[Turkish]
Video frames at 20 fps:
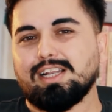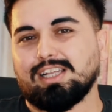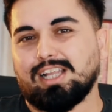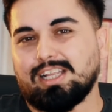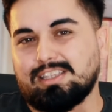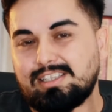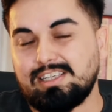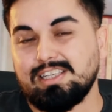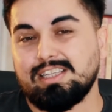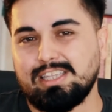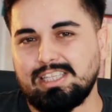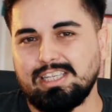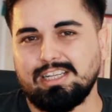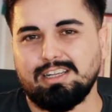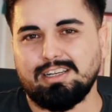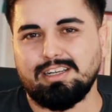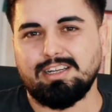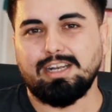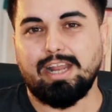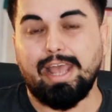Latin
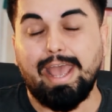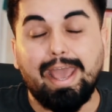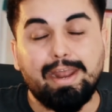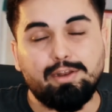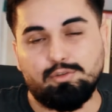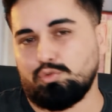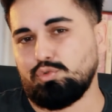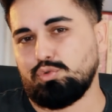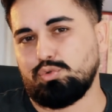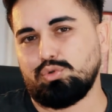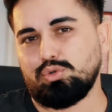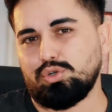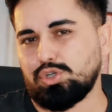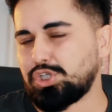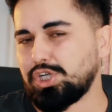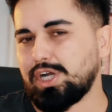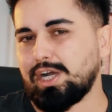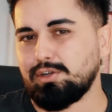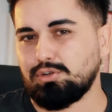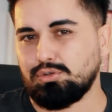dilinin en ünlü
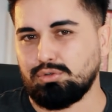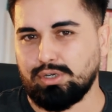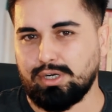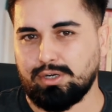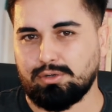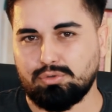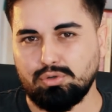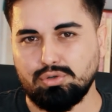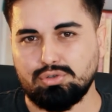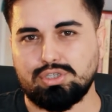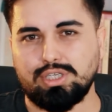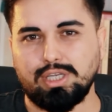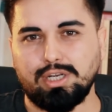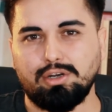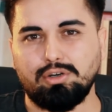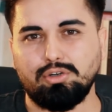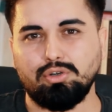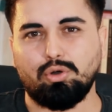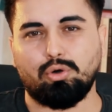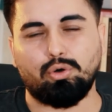şair olarak
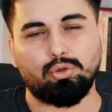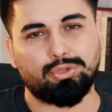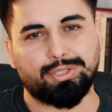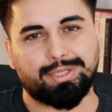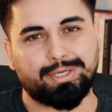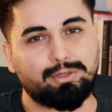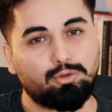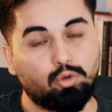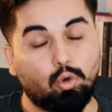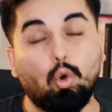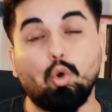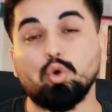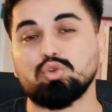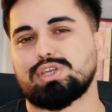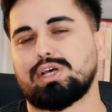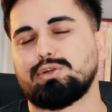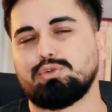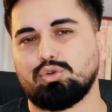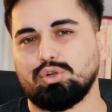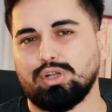gösteriliyor. Onların
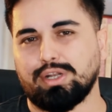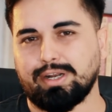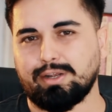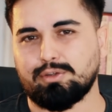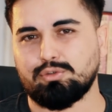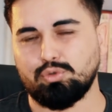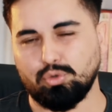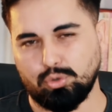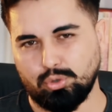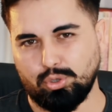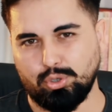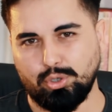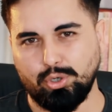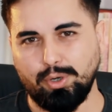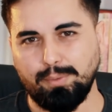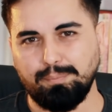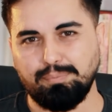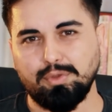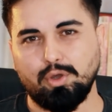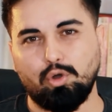ozanı olarak
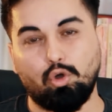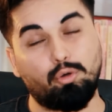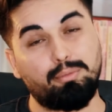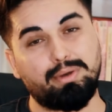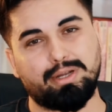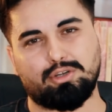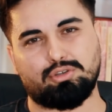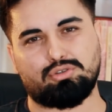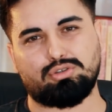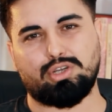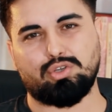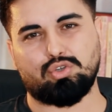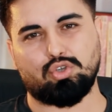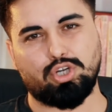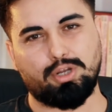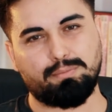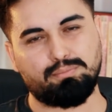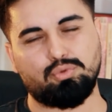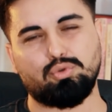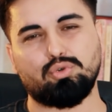görülüyor. Homeros'tan
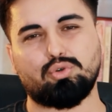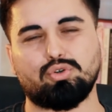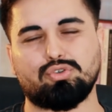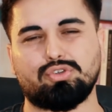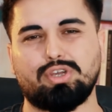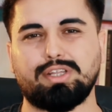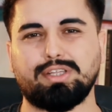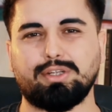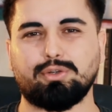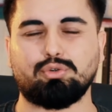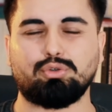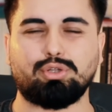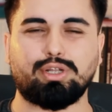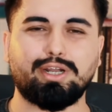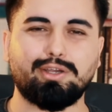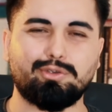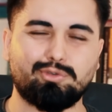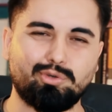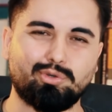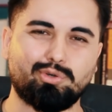sonra büyük ozanlar
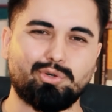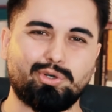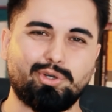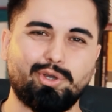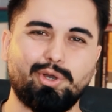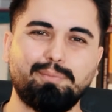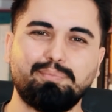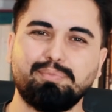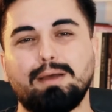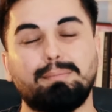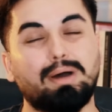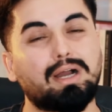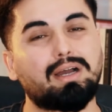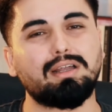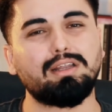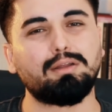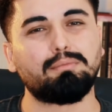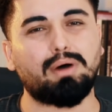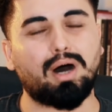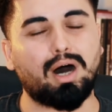olarak görülüyor.
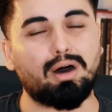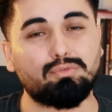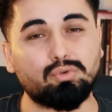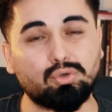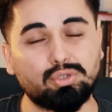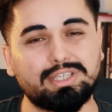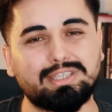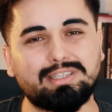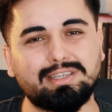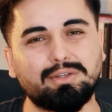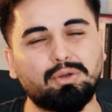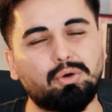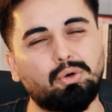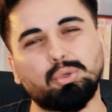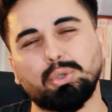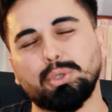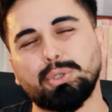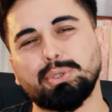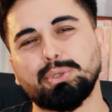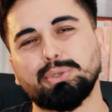Bakalım Afrodit'in
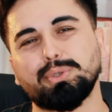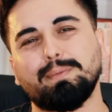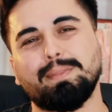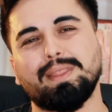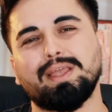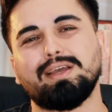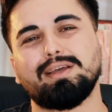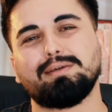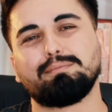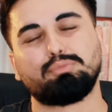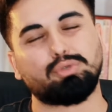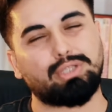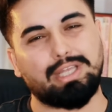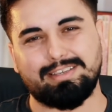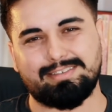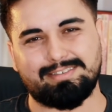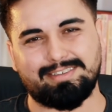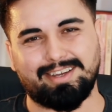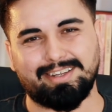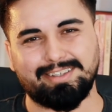oğlunun bu
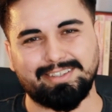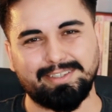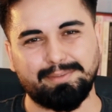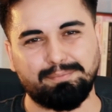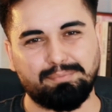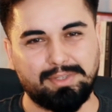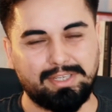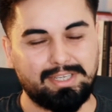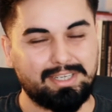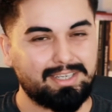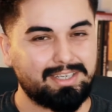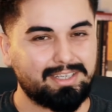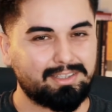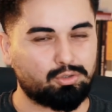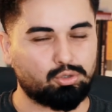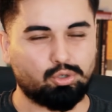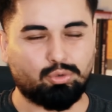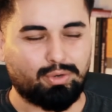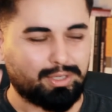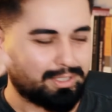destanı
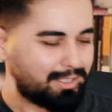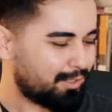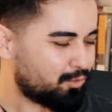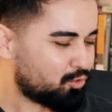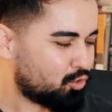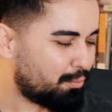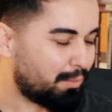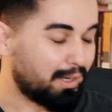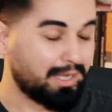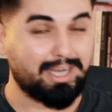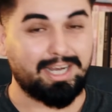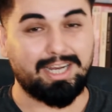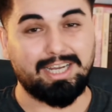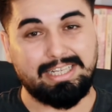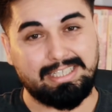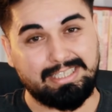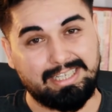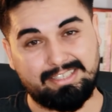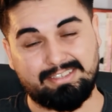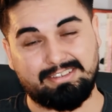Truva'dan Roma'ya
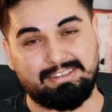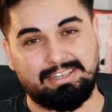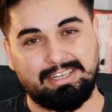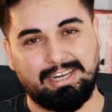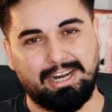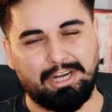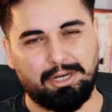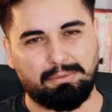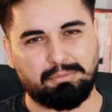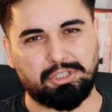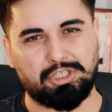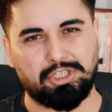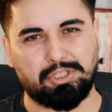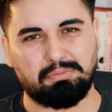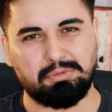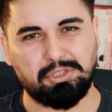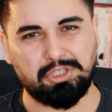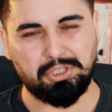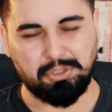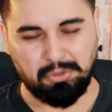nasıl ilerlemiş
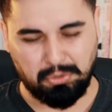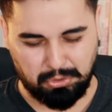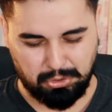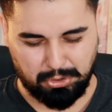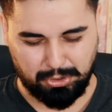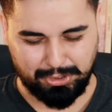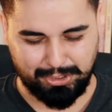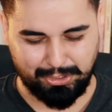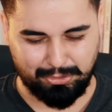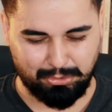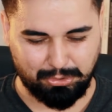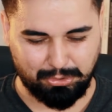gitmiş okuyunca